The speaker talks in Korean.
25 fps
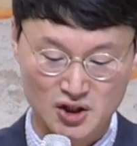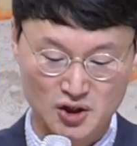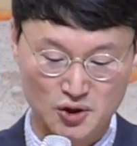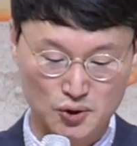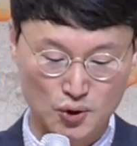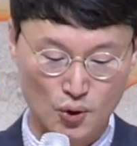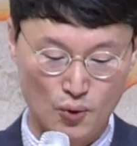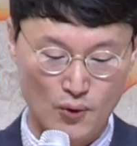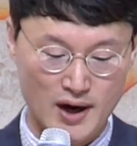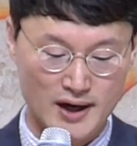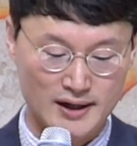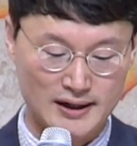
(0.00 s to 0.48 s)

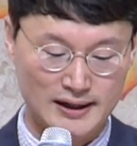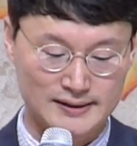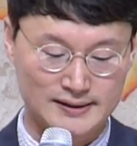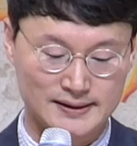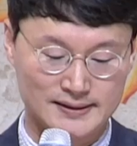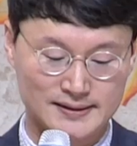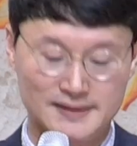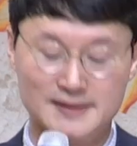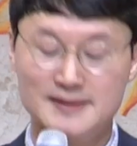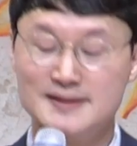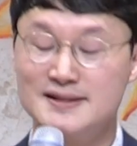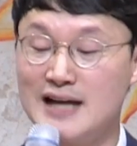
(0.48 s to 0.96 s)
기도와
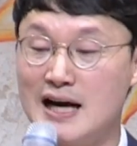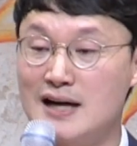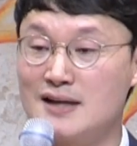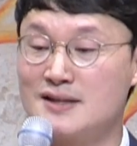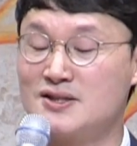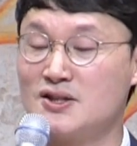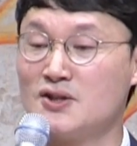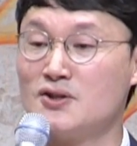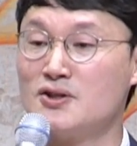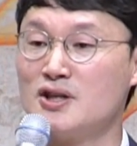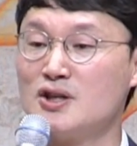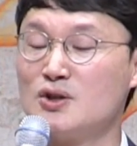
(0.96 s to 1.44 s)
같은
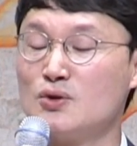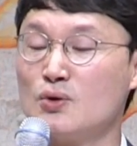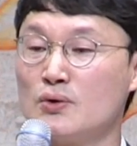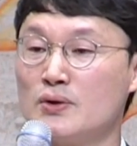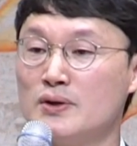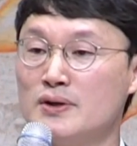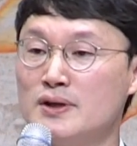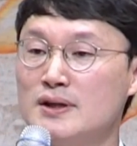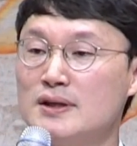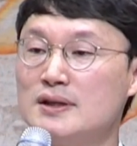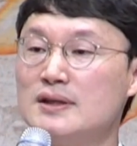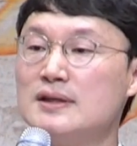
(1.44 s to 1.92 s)
작정
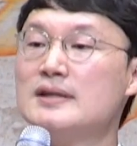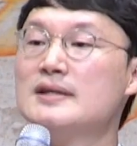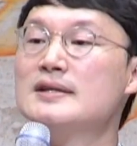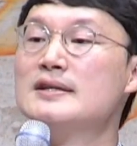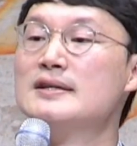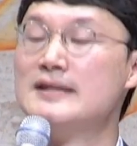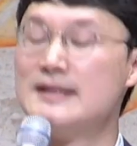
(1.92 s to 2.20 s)
기도를